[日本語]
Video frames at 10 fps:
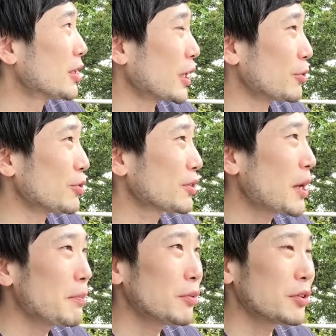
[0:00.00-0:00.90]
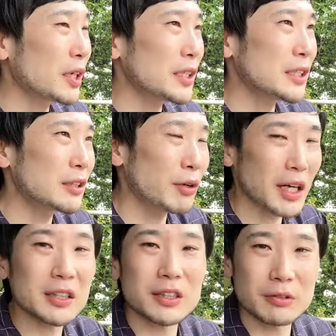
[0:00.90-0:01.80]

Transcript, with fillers: あの、展望台行って分か